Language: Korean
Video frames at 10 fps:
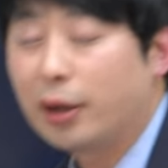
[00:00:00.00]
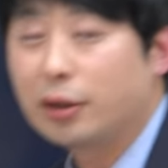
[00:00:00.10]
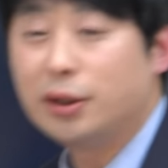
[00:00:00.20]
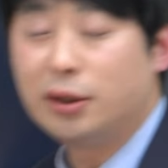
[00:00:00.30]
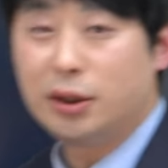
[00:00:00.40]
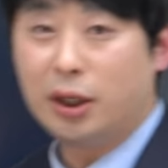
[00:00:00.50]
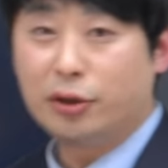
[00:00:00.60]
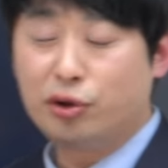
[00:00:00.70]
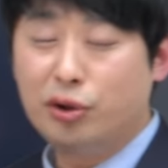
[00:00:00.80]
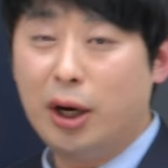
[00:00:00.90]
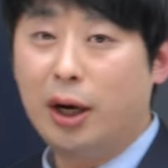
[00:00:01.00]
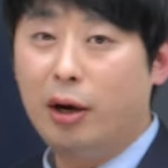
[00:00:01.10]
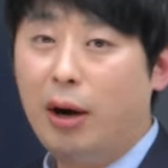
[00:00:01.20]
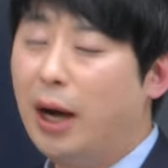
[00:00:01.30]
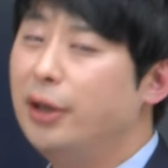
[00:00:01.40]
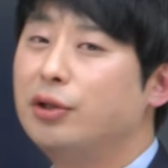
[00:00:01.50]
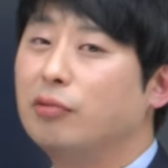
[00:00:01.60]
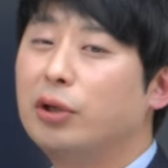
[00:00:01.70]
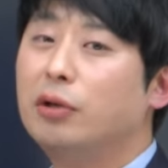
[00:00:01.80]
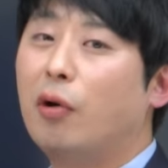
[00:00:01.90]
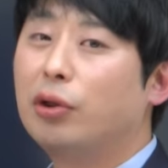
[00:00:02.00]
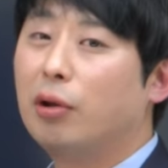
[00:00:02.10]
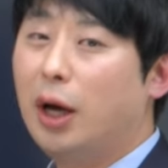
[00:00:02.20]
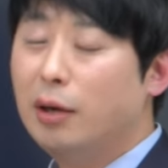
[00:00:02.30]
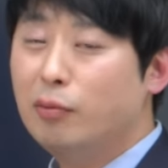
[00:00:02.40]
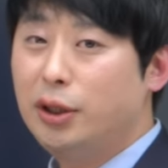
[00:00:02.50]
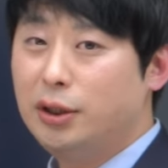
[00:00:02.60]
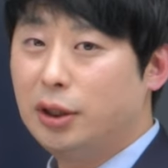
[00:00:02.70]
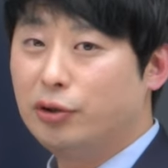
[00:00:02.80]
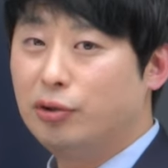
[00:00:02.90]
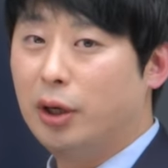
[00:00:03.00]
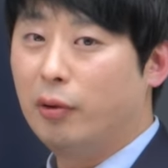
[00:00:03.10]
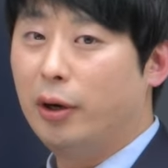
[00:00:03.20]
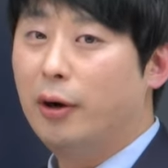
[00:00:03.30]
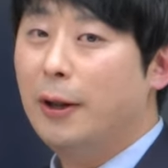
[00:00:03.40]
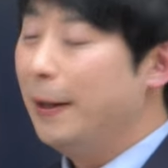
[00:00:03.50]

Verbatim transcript: 가르치는지가 중요한가요? 아니죠. 우린 어떤 학문인지가 중요한 거예요.